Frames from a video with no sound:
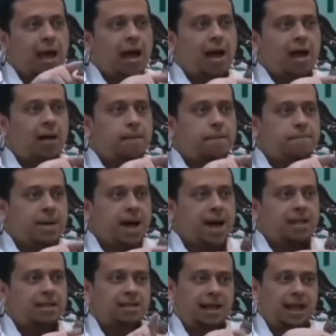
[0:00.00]

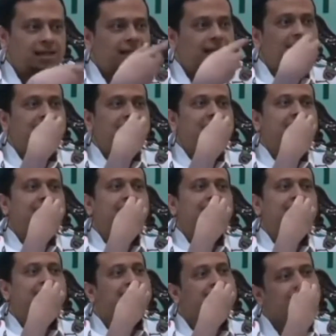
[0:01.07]
Ahmad kata
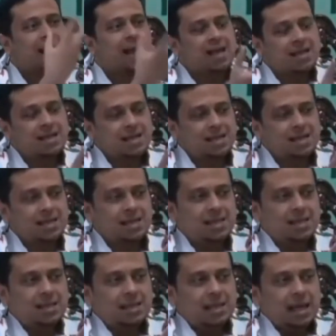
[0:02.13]
lisan Nasrani
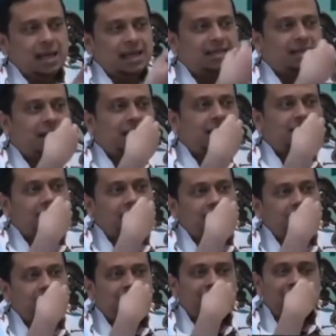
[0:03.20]
Lisan
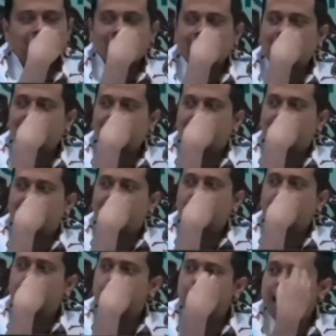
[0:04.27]
Nasrani berkata
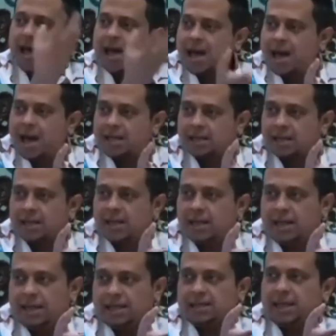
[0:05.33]
Ahmad.
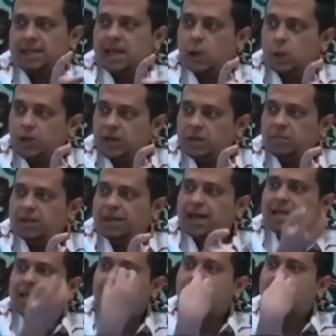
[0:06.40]
Lisan Yahudi
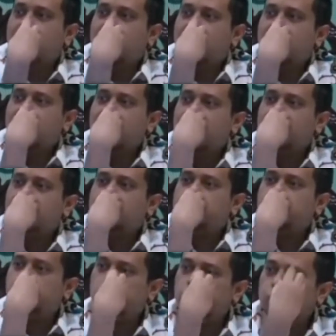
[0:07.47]
berkata
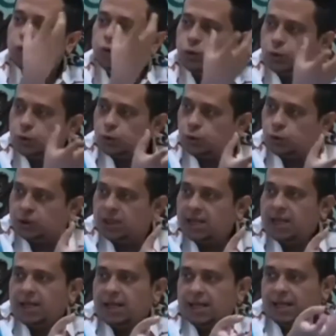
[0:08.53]

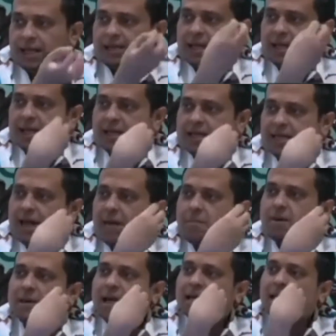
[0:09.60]
Hamdud. Lisan
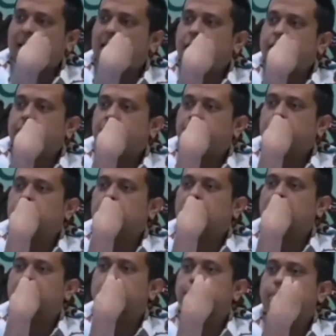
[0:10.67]
Islam berkata
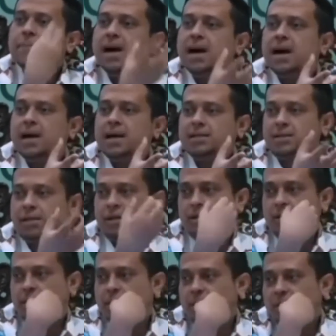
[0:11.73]
Muhammad
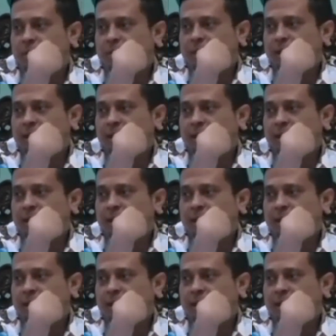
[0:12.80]
sallallahu alaihi